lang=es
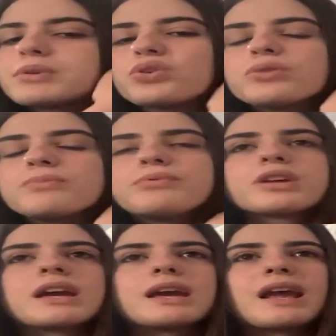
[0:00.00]
pero no
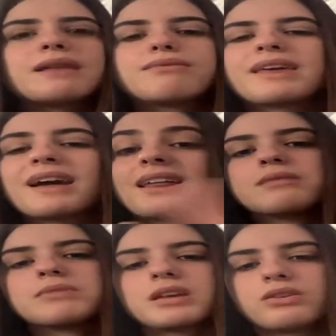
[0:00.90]
porque él vaya a
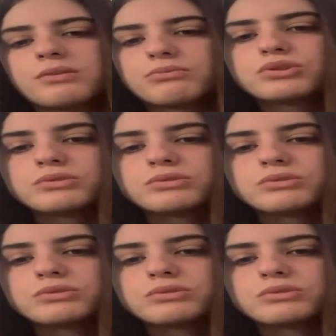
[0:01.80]
hacerme daño, ni